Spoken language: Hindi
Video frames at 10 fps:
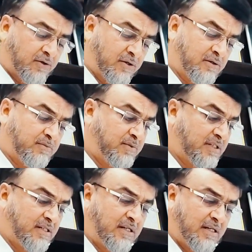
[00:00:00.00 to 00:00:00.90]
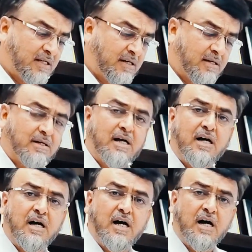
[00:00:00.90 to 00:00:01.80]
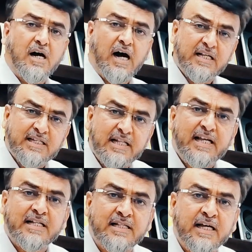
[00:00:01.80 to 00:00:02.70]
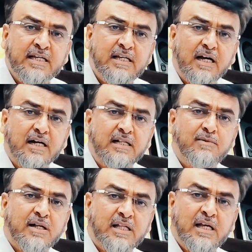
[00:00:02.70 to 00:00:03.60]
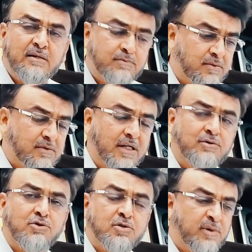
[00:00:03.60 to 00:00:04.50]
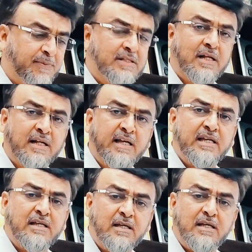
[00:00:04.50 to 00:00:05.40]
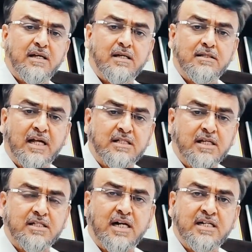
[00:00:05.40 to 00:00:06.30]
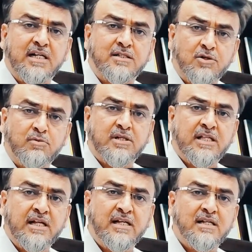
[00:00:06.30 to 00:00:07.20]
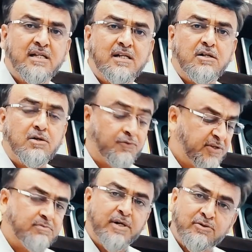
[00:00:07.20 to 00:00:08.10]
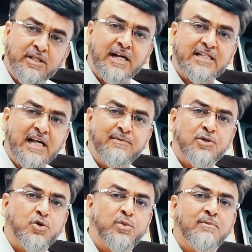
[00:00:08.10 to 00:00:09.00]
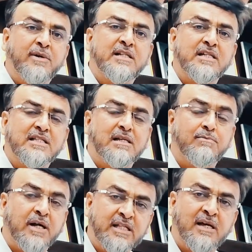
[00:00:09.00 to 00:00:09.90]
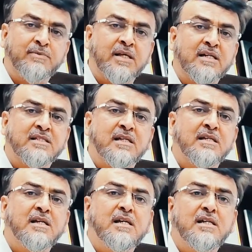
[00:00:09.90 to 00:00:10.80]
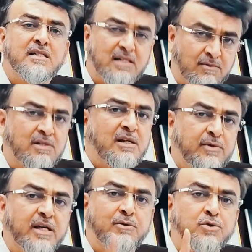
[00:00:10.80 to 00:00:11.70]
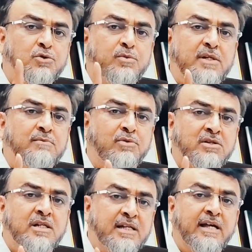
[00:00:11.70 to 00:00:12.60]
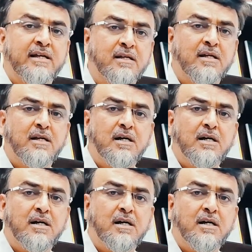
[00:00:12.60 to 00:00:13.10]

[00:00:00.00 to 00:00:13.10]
तो आज के लिए इतना ही अगली बातें एक दो रोज में फिर लगेगी रात के साढ़े आठ नौ बज रहे हैं ऑफिस बंद होने के टाइम में तो भी हम बैठ करके बातें आपसे कर रहे हैं इसका मतलब है कि कुछ तो भी इम्पोर्टेंट है